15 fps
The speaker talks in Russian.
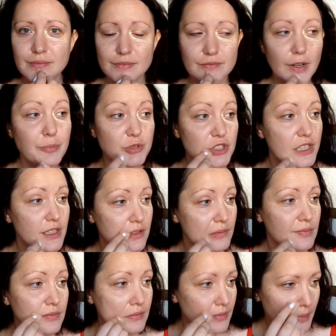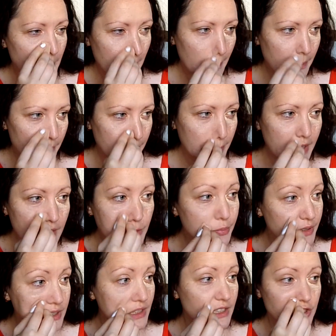вообще мир
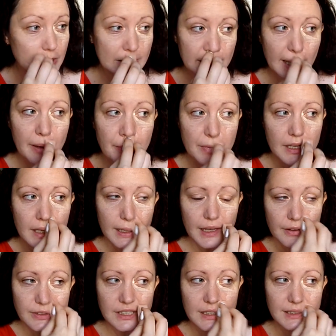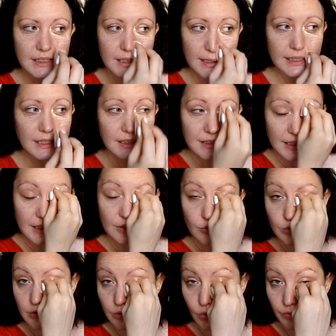принадлежит нам, все эти границы, они
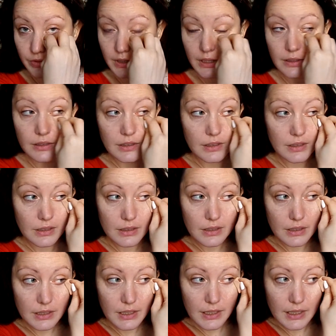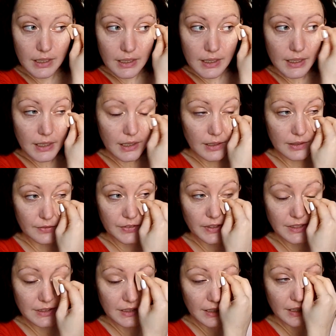условные.
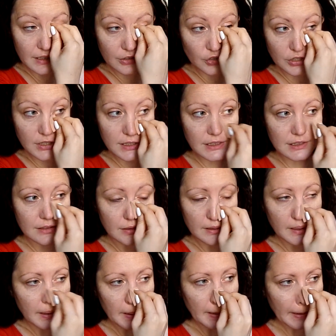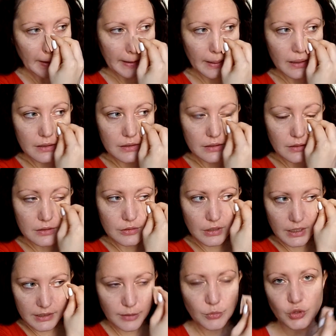Везде жизнь,
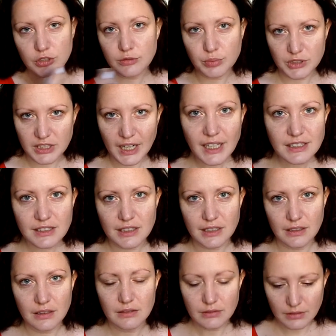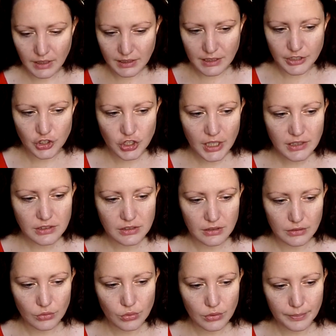она может быть разная, отличаться,
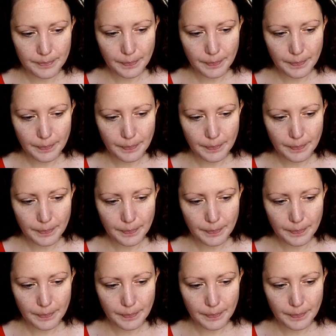но